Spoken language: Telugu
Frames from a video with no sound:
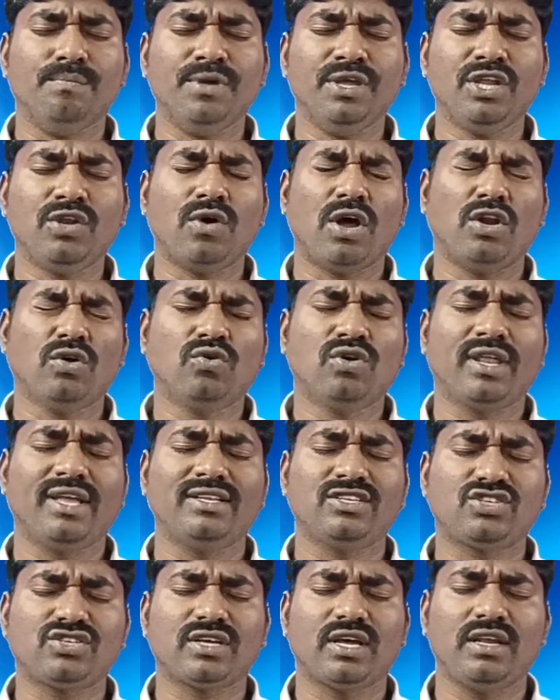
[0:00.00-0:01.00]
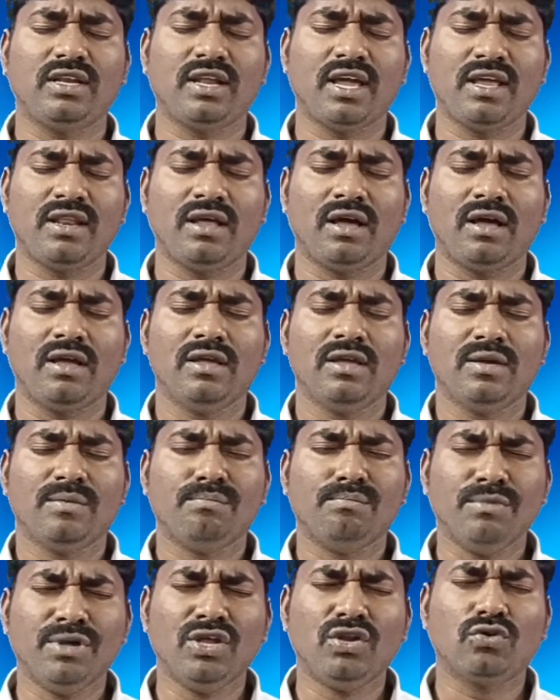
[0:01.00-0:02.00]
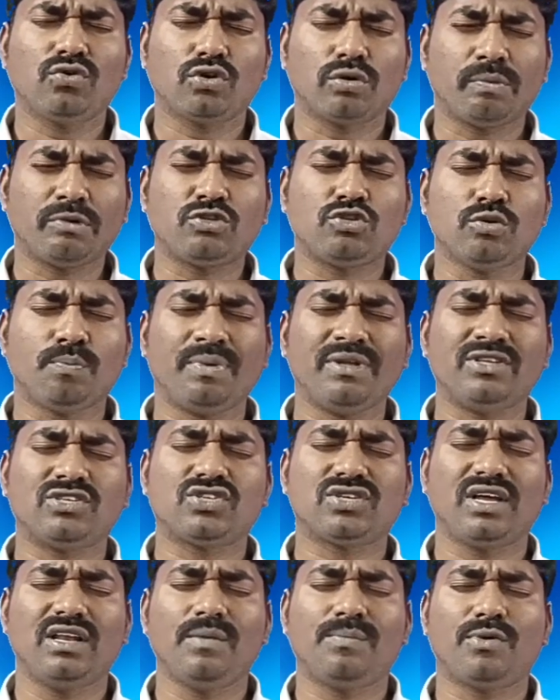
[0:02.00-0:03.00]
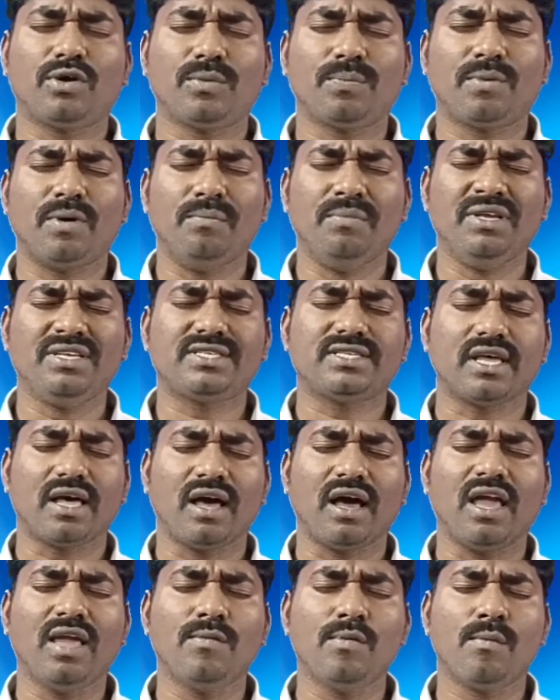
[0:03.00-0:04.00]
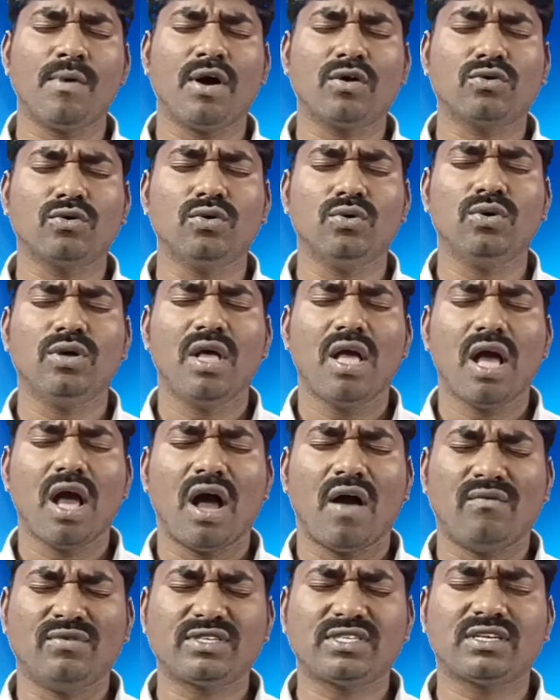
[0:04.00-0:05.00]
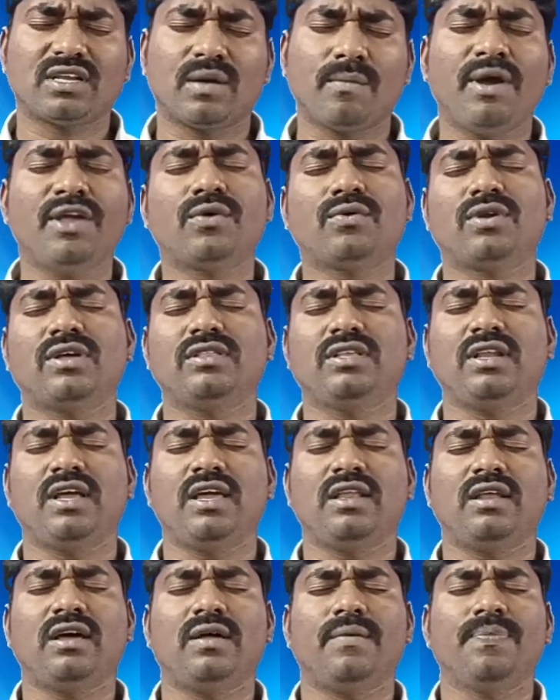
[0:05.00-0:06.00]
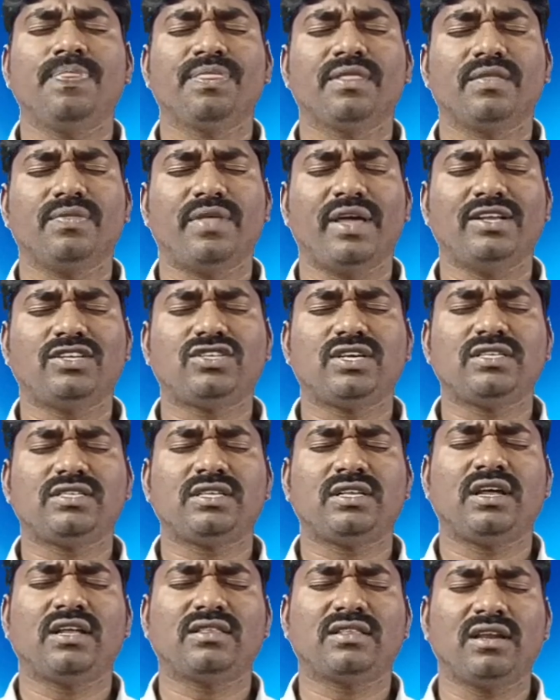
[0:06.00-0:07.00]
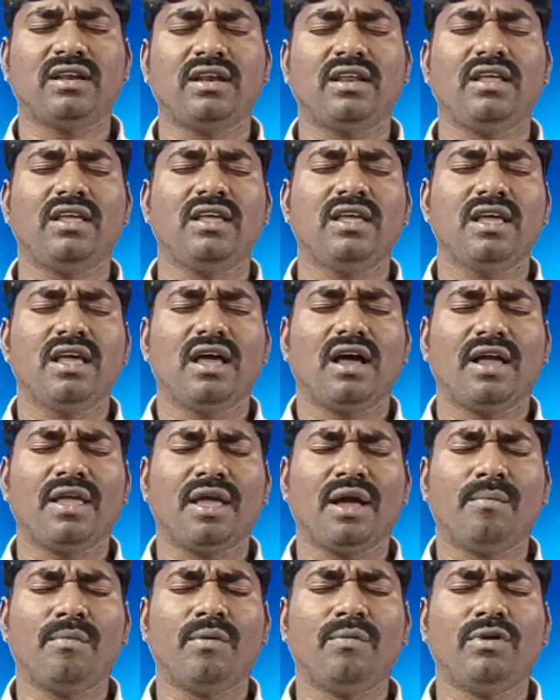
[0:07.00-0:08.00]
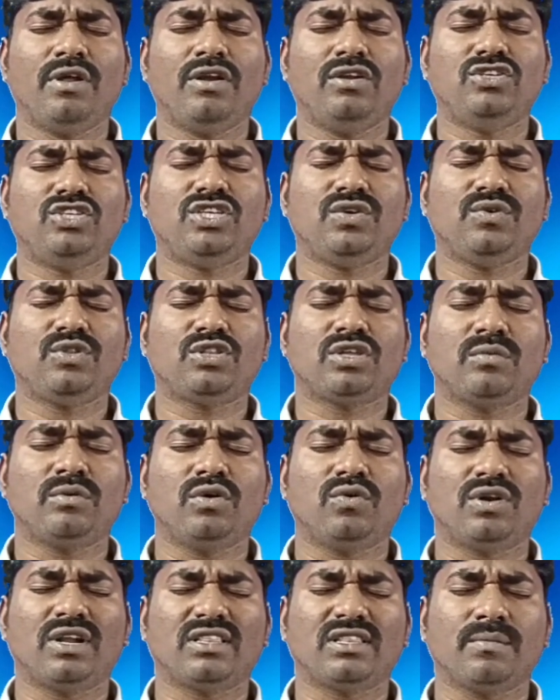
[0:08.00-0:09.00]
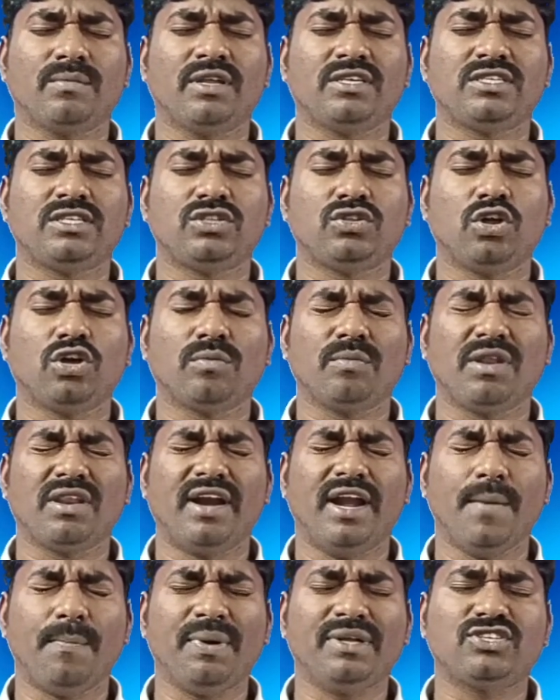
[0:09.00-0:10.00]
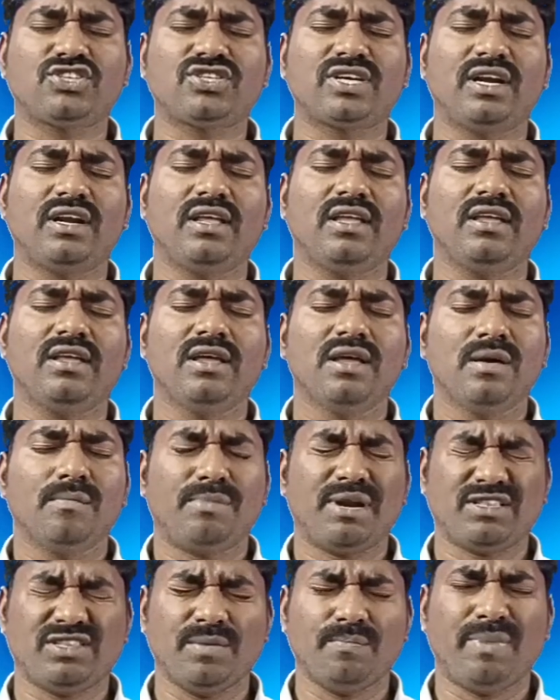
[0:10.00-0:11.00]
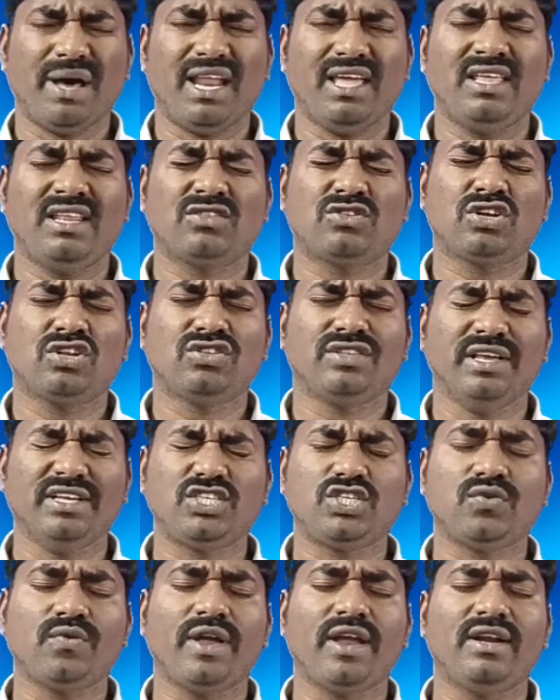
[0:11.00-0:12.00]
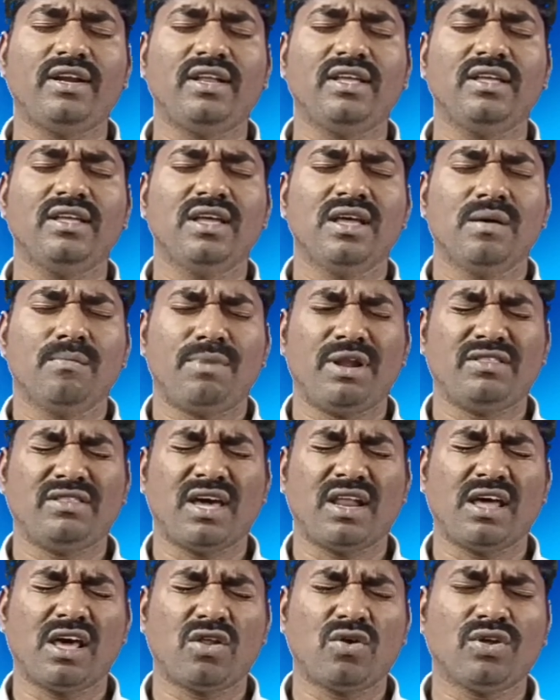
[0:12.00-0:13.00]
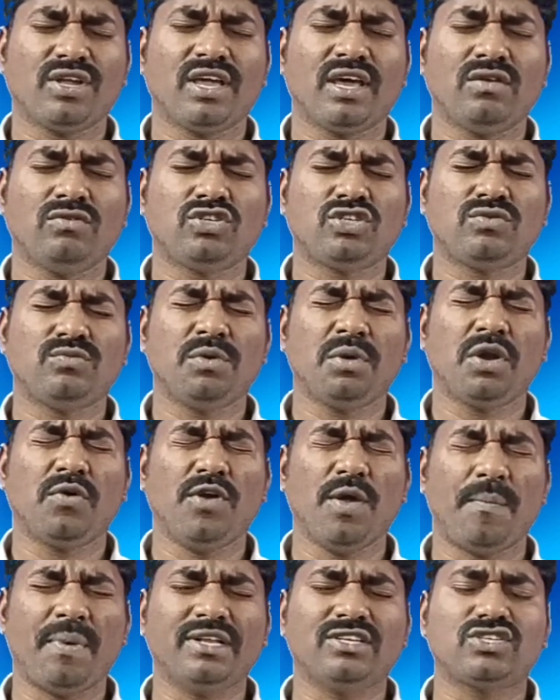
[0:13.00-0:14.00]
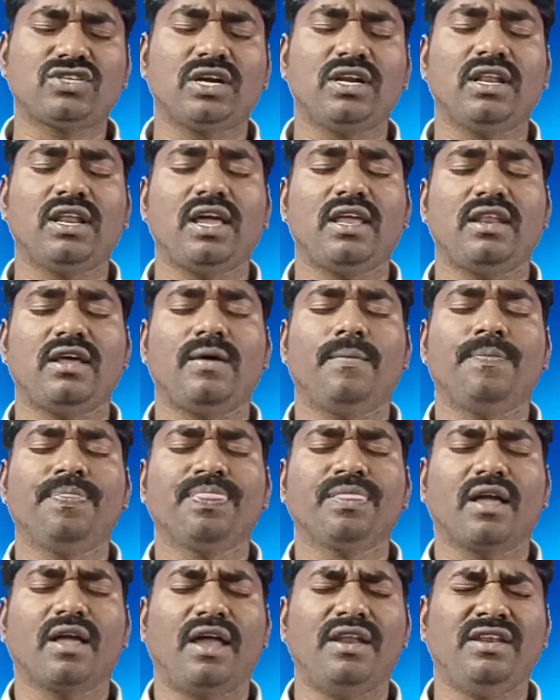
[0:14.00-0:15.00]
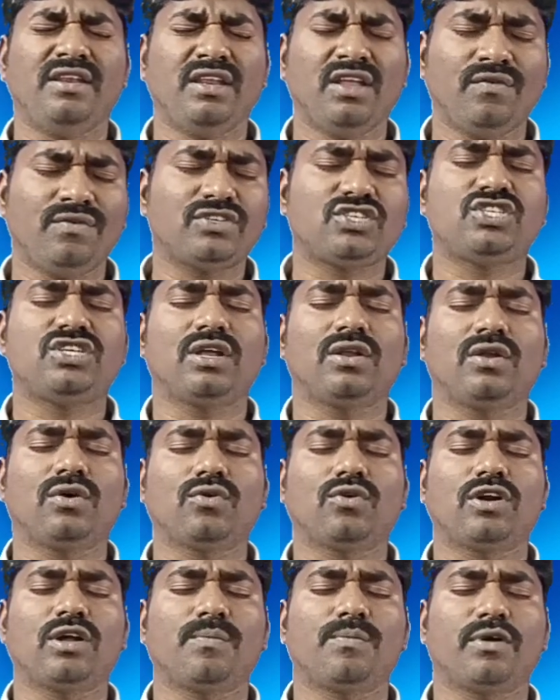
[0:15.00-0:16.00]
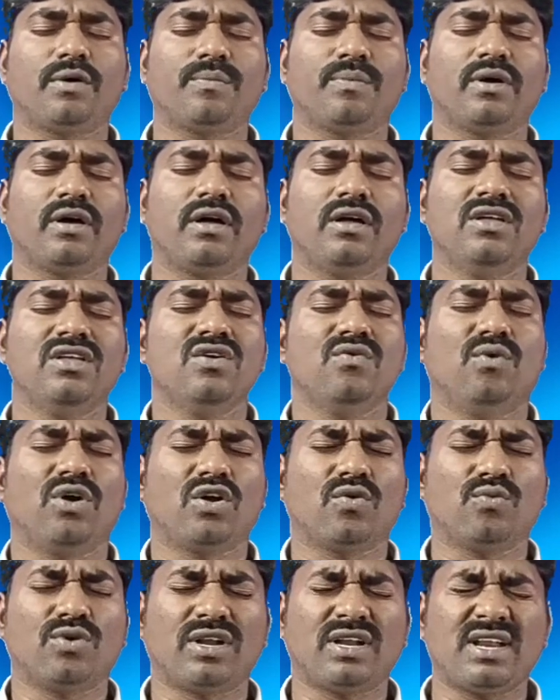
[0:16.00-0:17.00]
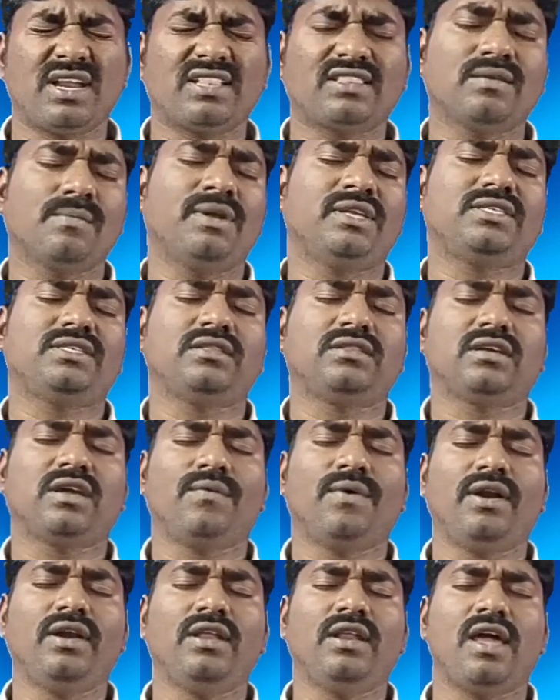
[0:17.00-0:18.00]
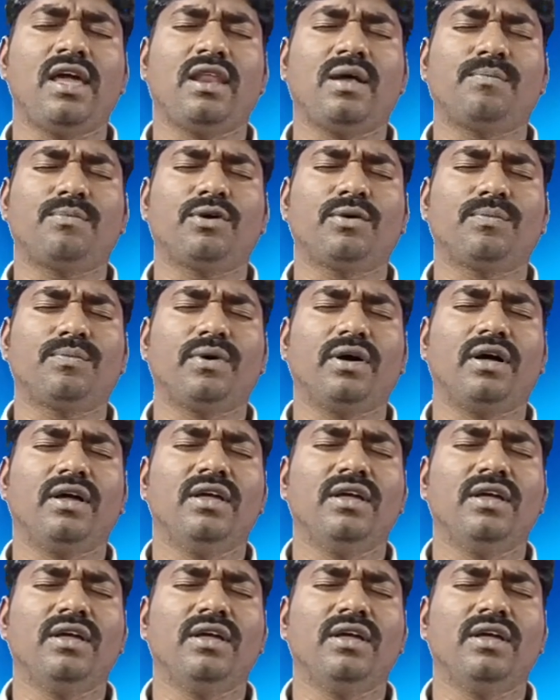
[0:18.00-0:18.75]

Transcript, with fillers: మీరు అనుగ్రహించాలి నాయన మీరు కృప చూపించాలి ప్రభు మీ సహాయం మాకు అవసరమై ఉన్నది నాయన దయచేసి నా తండ్రి అయామములను జీవితంలో ఉన్నతమైన స్థితిలోకి మీరు నడిపించండి ప్రతి బలహీనతను తీసివేయండి ప్రతి అనారోగ్యం నుంచి మీరు విడిపించండి నాయన అన్ని విషయాల్లో కూడా ప్రభ ఒక ఉన్నతమైన స్థితికి వెళ్ళి నాయన ప్రభ